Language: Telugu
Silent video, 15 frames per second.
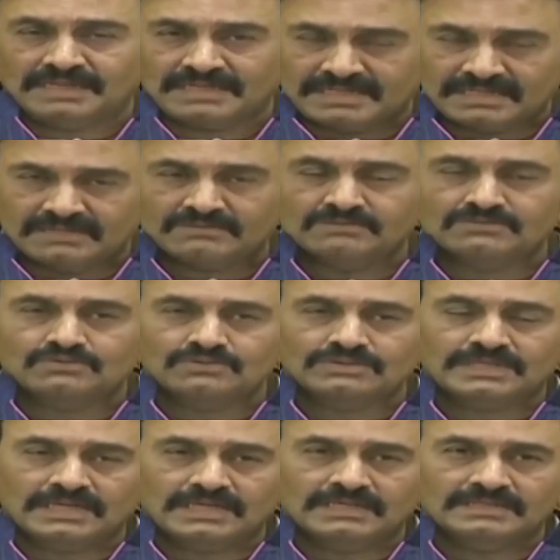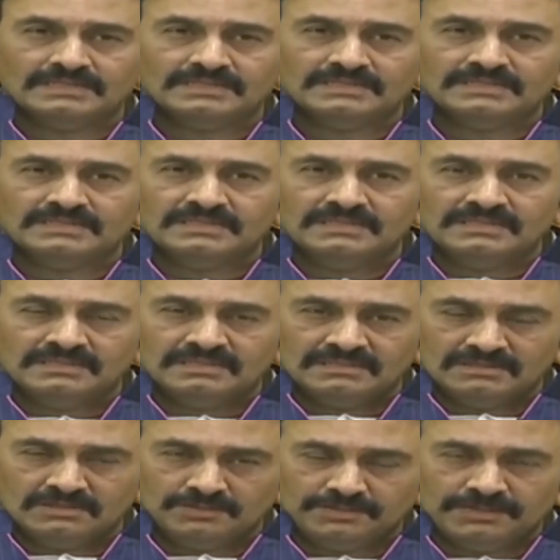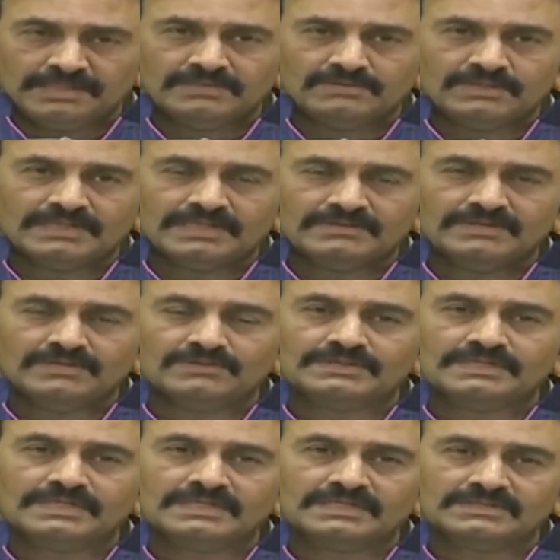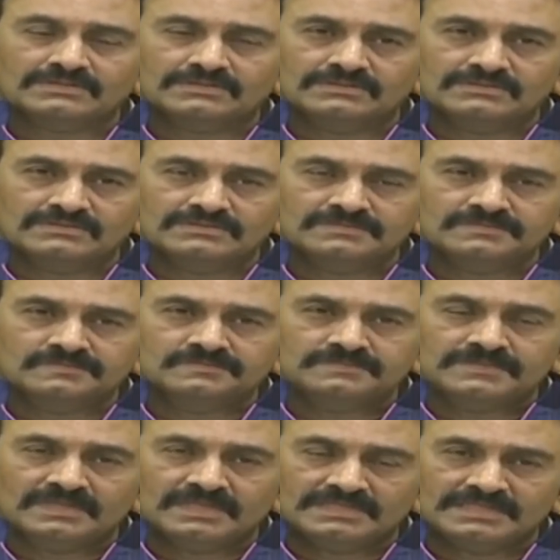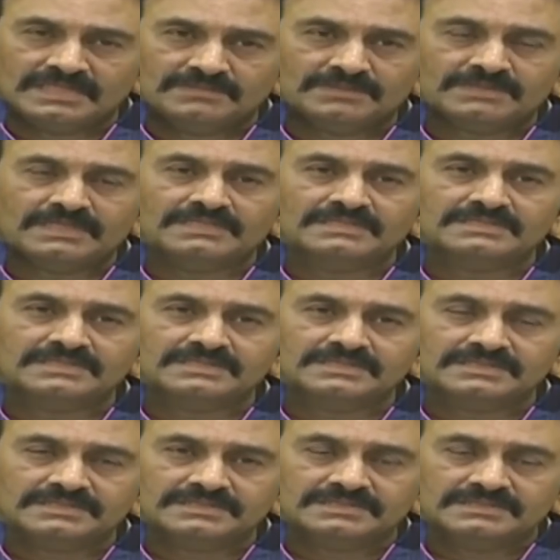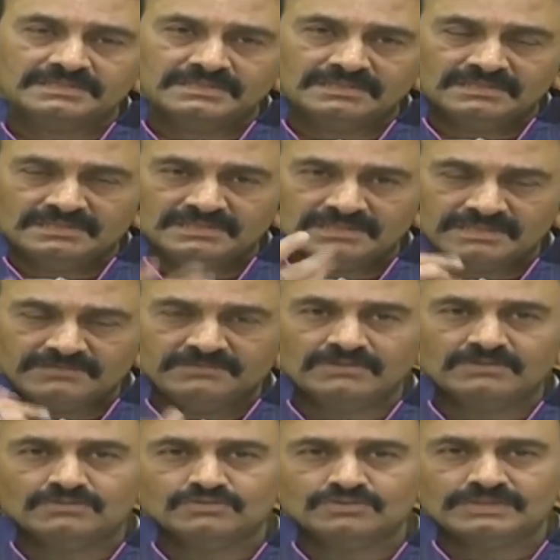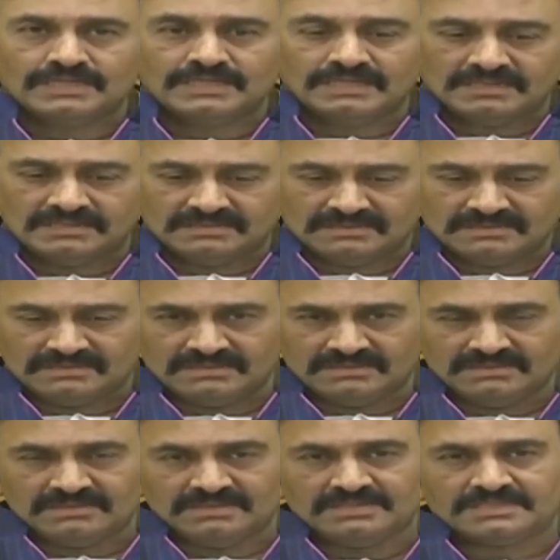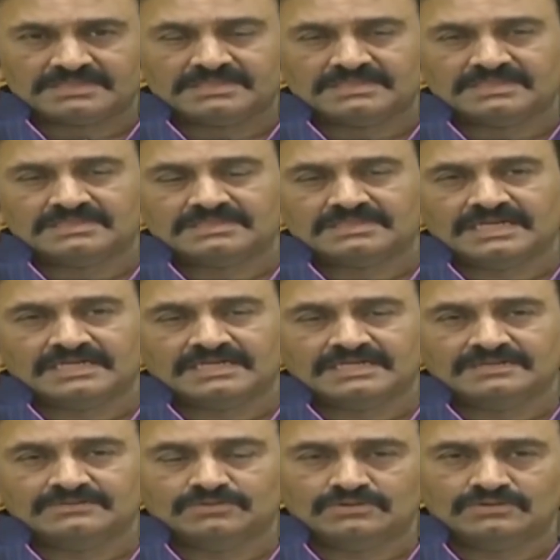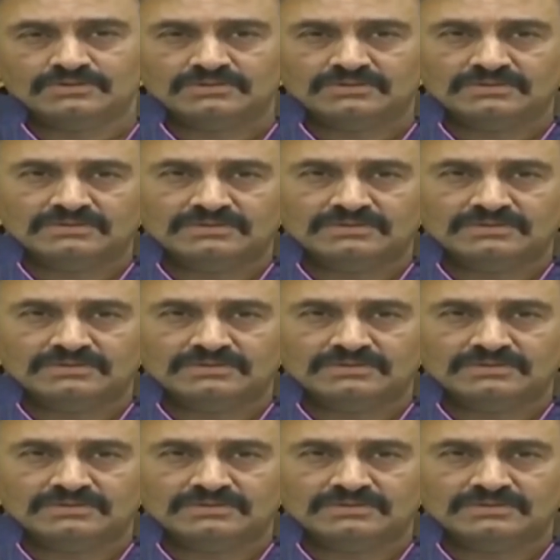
మాట్లాడటం చూశా ఇప్పుడే ఒక ఇరవై నిమిషాల క్రితం ఆ జన్మ తరించింది టీవీలో చూశా ఈ డిస్కషన్ స్టార్ట్ అయ్యే ముందు